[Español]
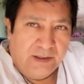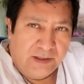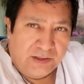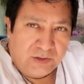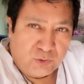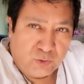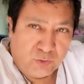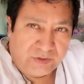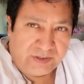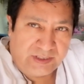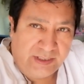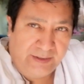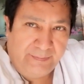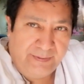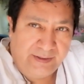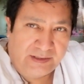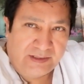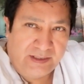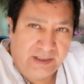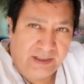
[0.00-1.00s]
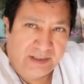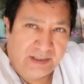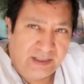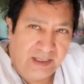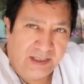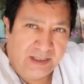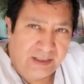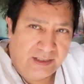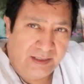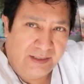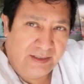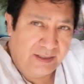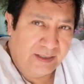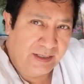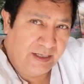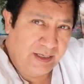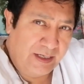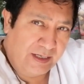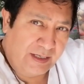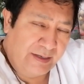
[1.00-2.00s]
suscríbete, dale clic
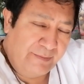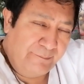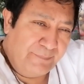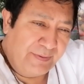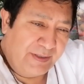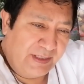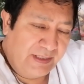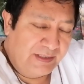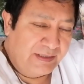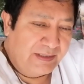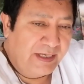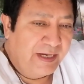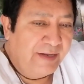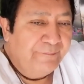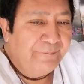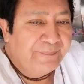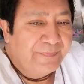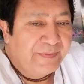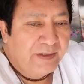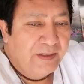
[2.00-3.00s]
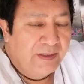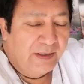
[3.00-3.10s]
a la campanita